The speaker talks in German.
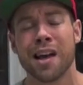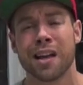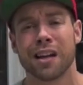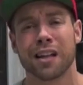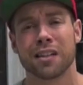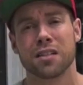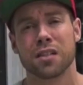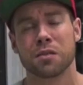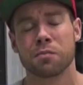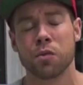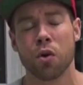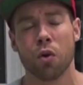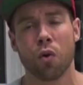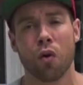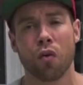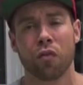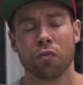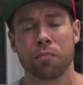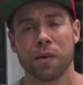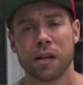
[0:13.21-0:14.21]
dass es mir auch
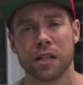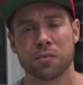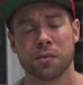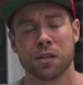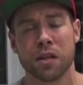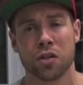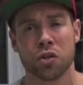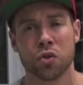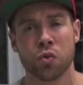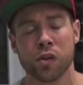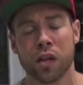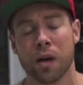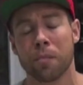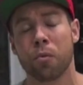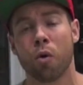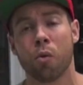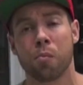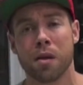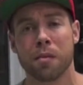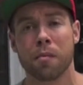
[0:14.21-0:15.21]
oftmals mit der Schulter
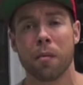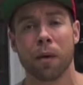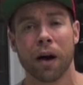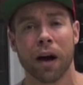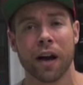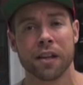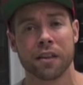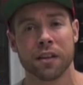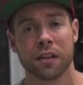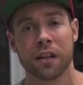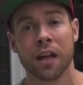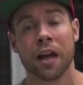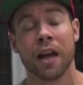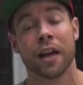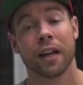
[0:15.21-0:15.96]
Probleme bereitet.